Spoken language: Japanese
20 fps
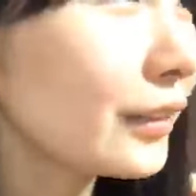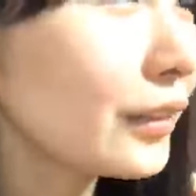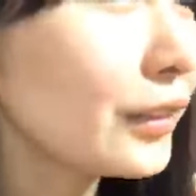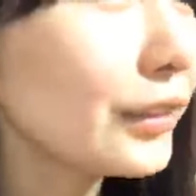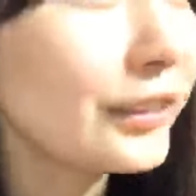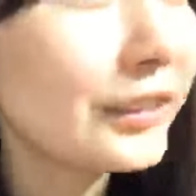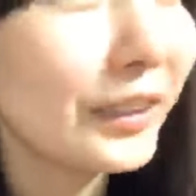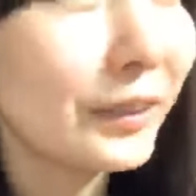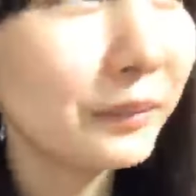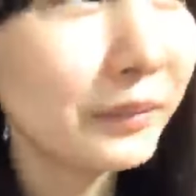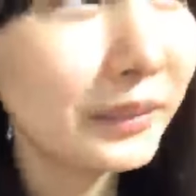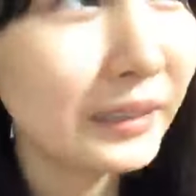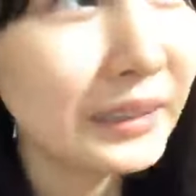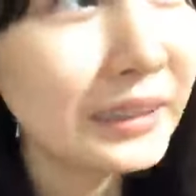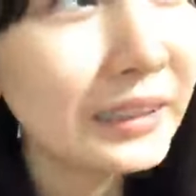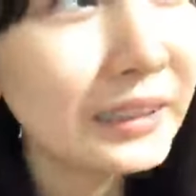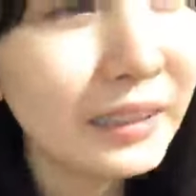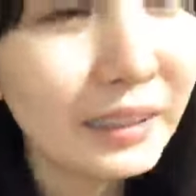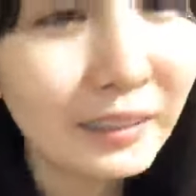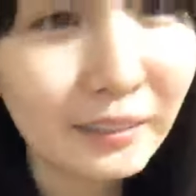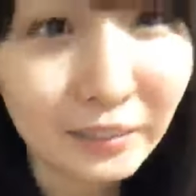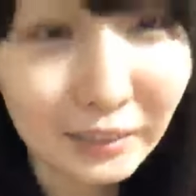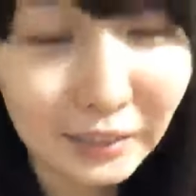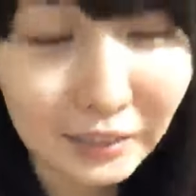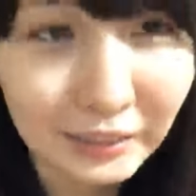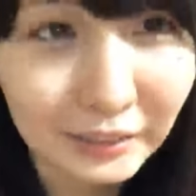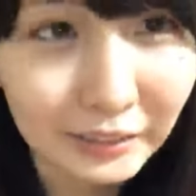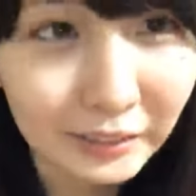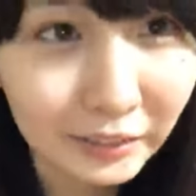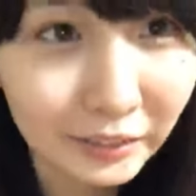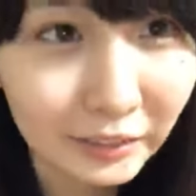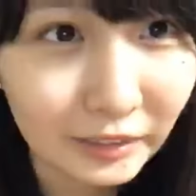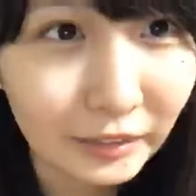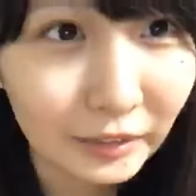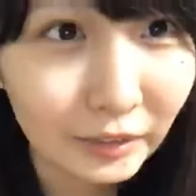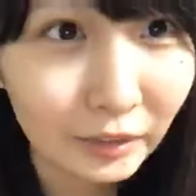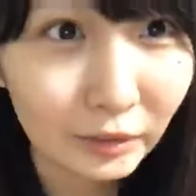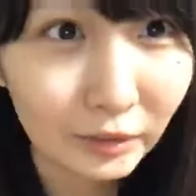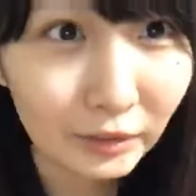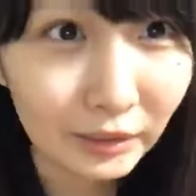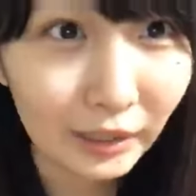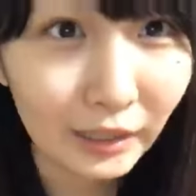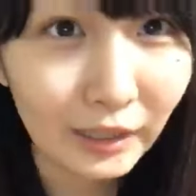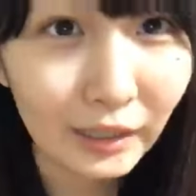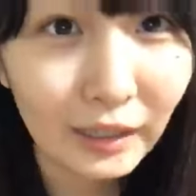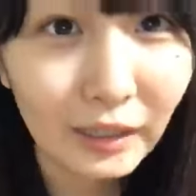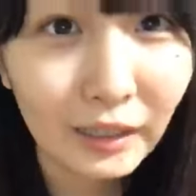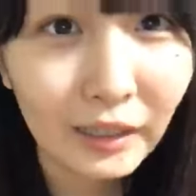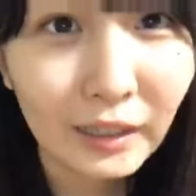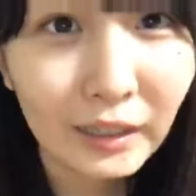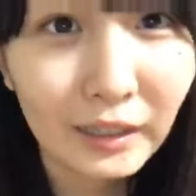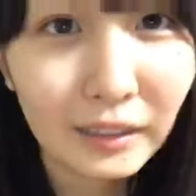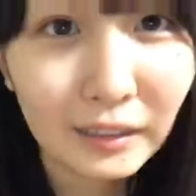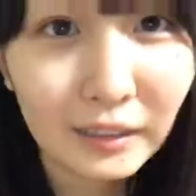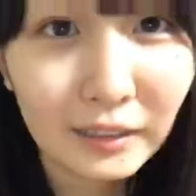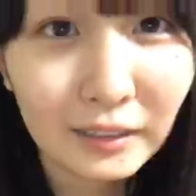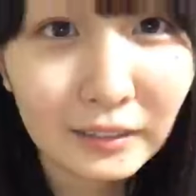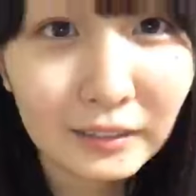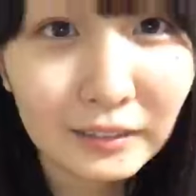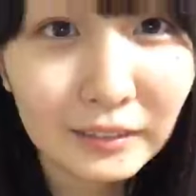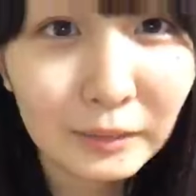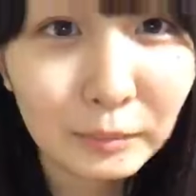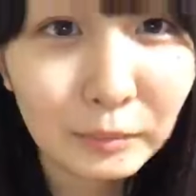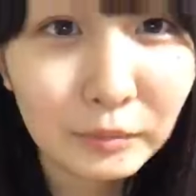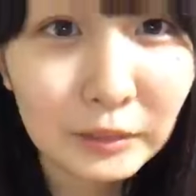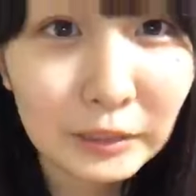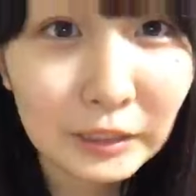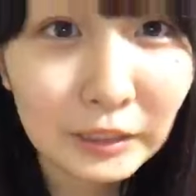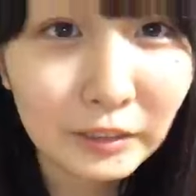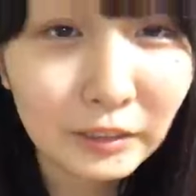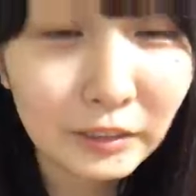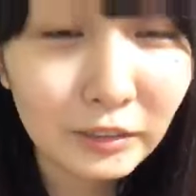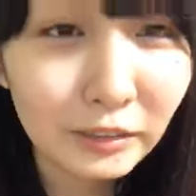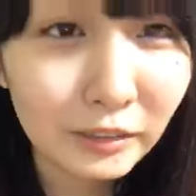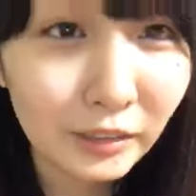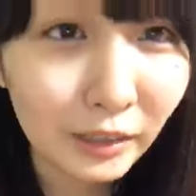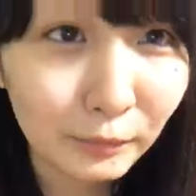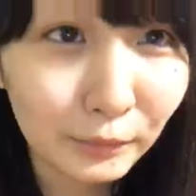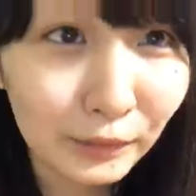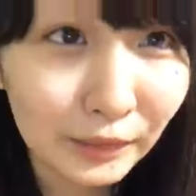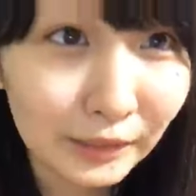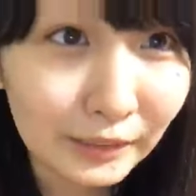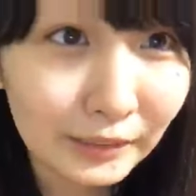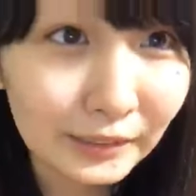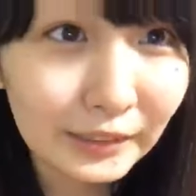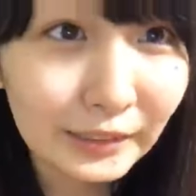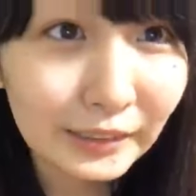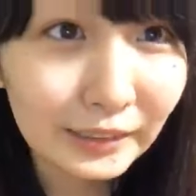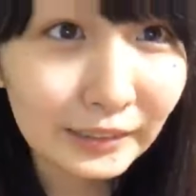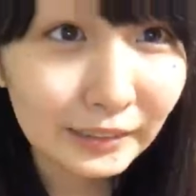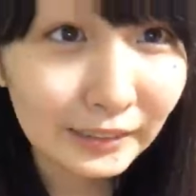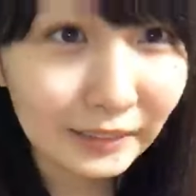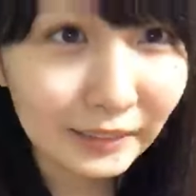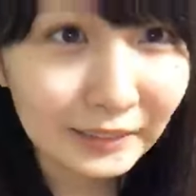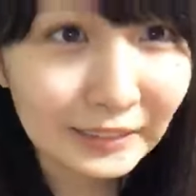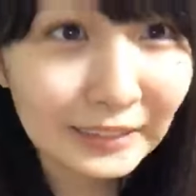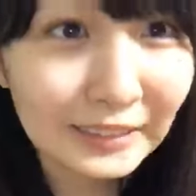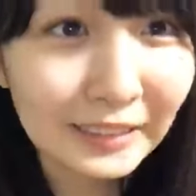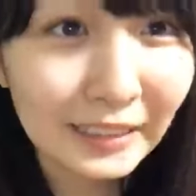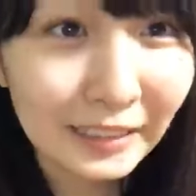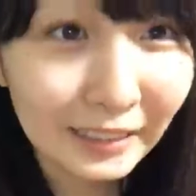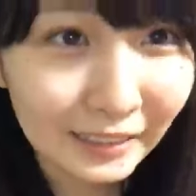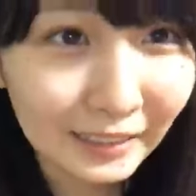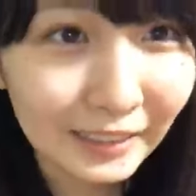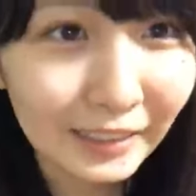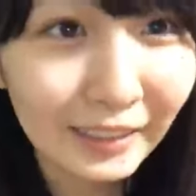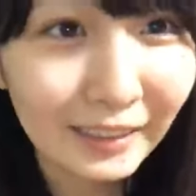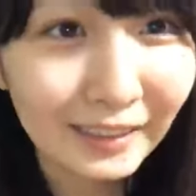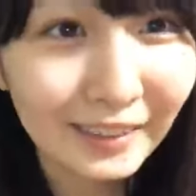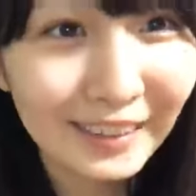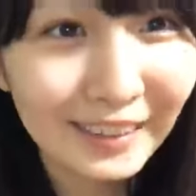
来るたびいいねとかリツイートとかリプが来るたびニヤニヤしながら